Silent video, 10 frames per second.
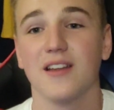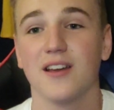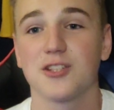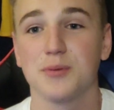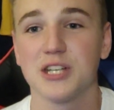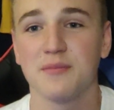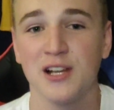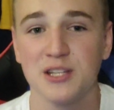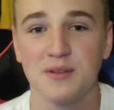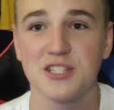Er äh, spielt den
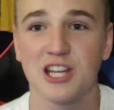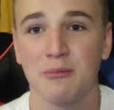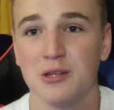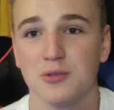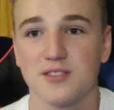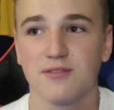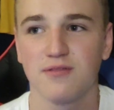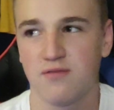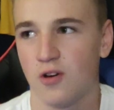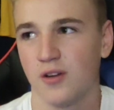Ball in die Mitte, Kimmich muss
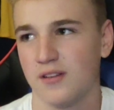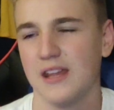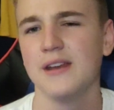von